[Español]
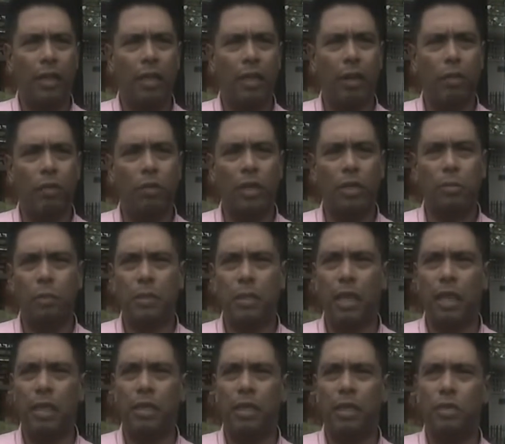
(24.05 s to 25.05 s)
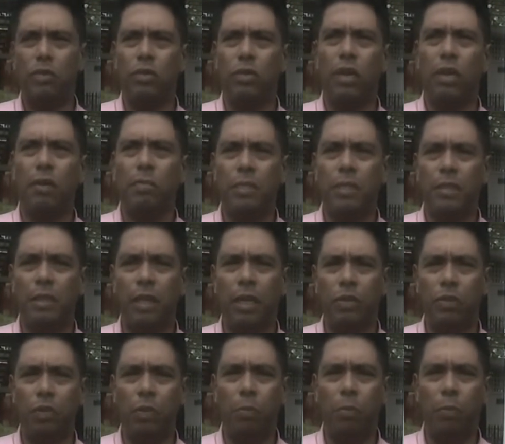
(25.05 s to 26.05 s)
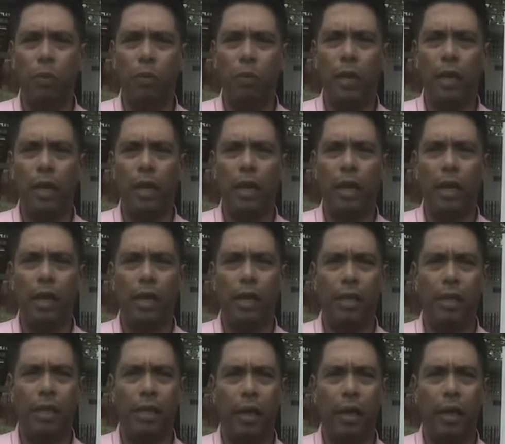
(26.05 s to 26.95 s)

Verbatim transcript: tengo una especialización en administración pública y